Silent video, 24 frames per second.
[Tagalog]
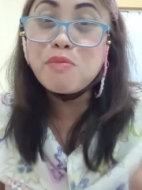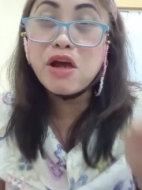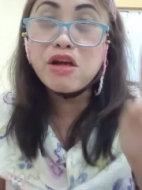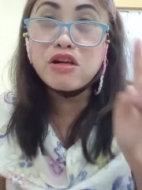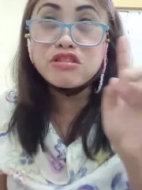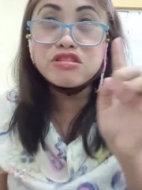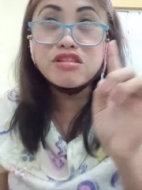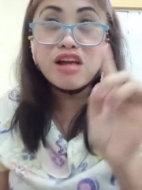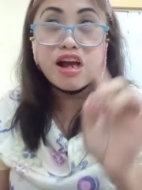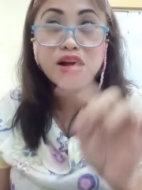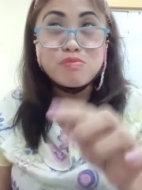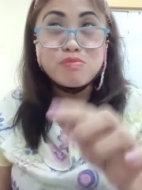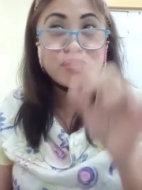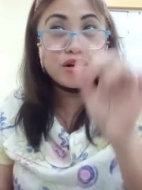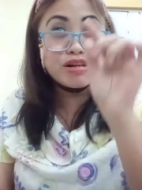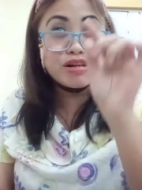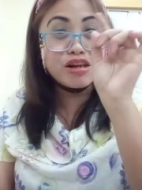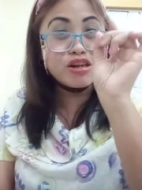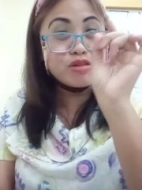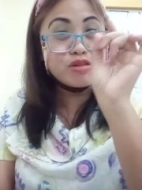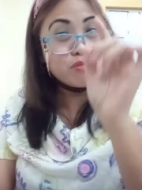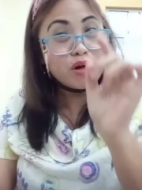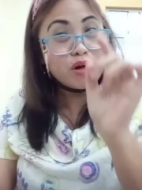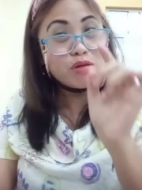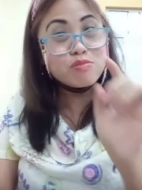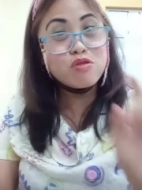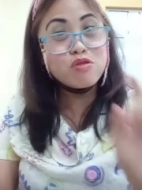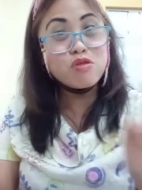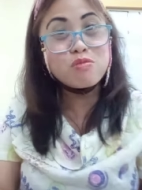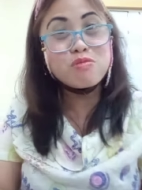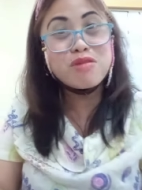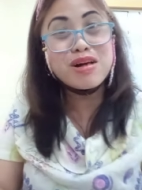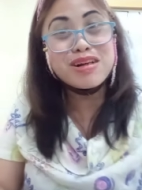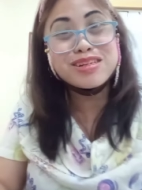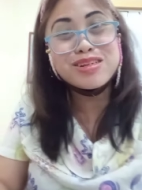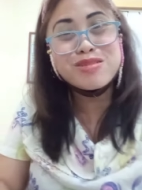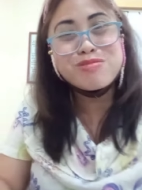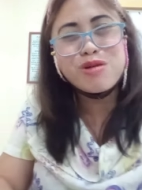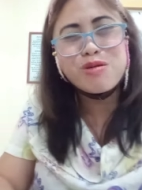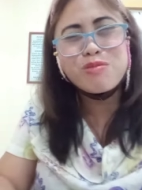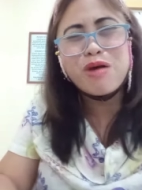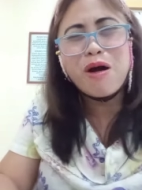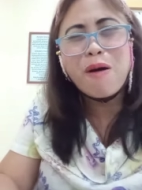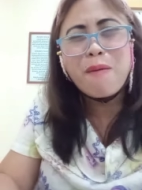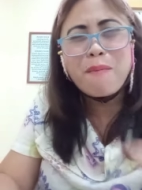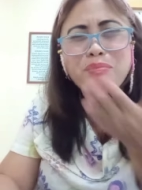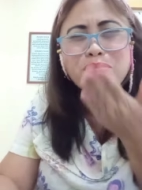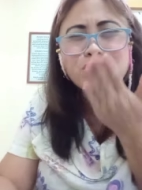pero dahil magaling magmukhang si
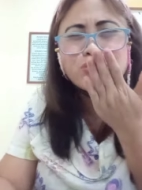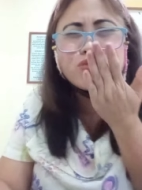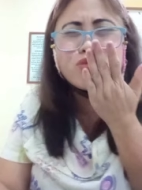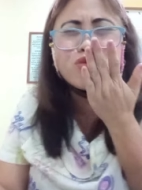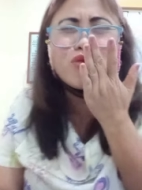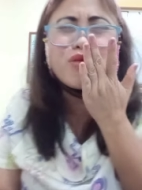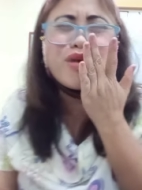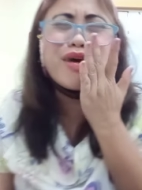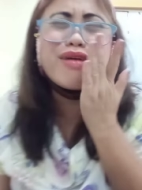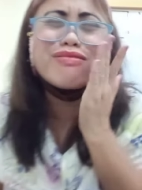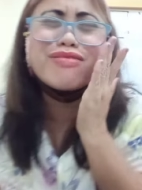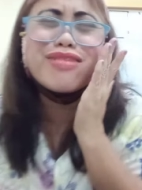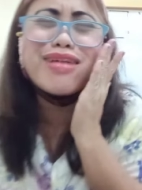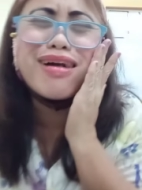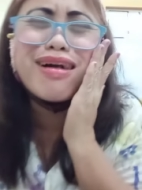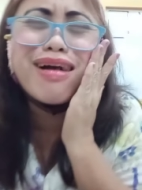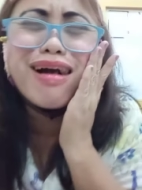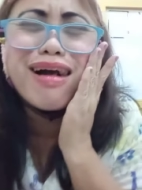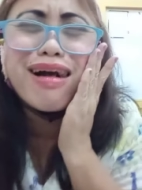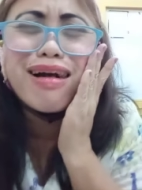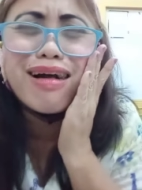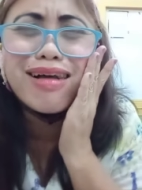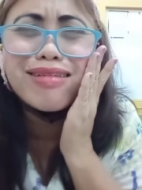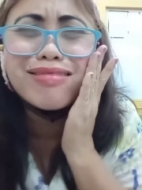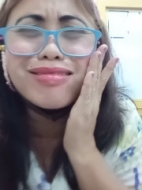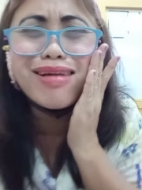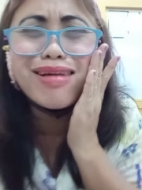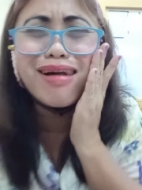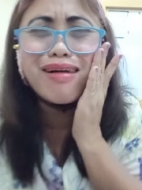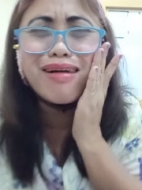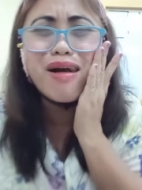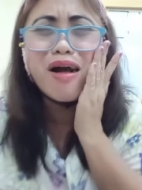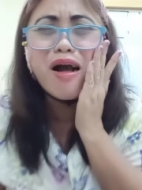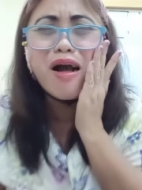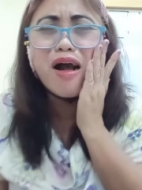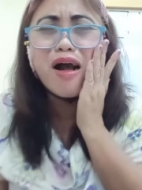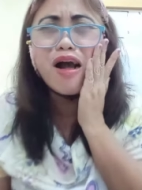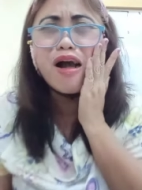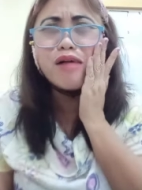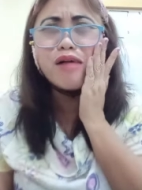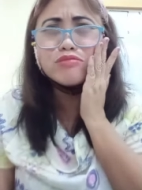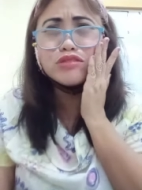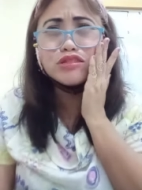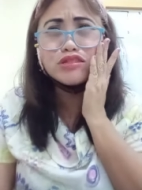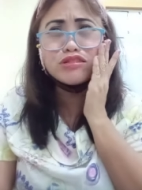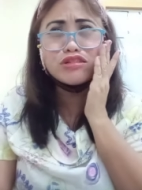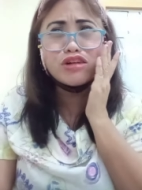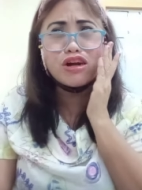mama, mukhang nakakatakam.
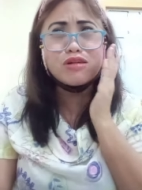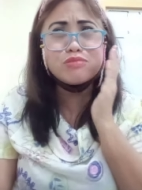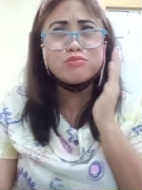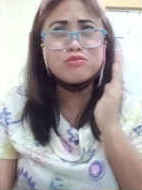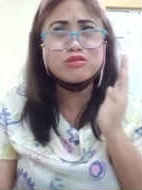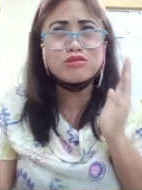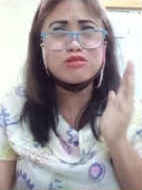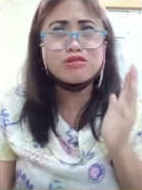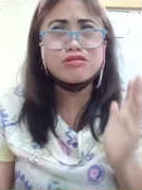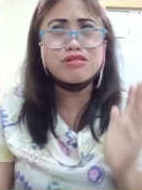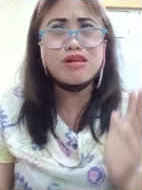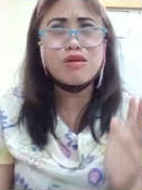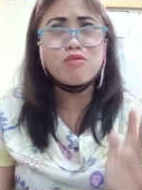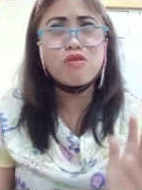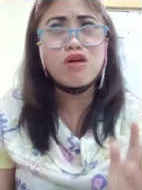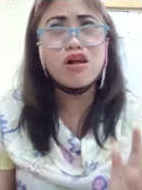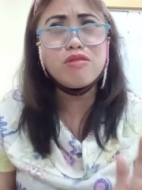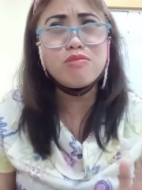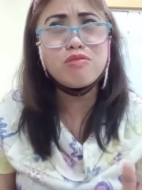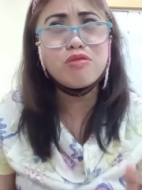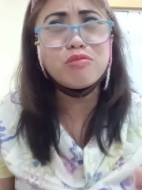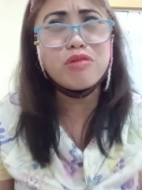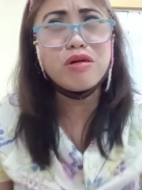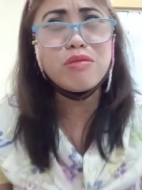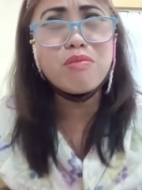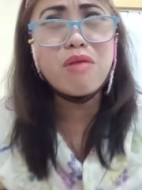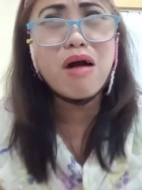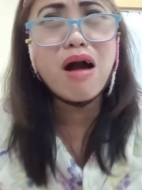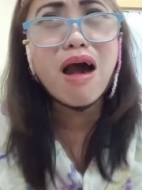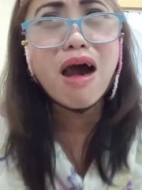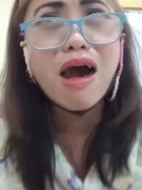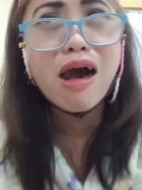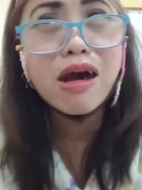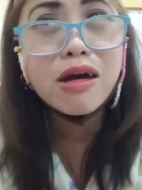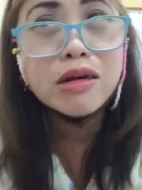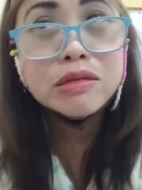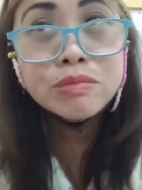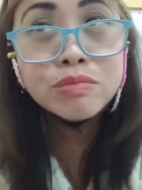I-share mo to sa wall mo, mama.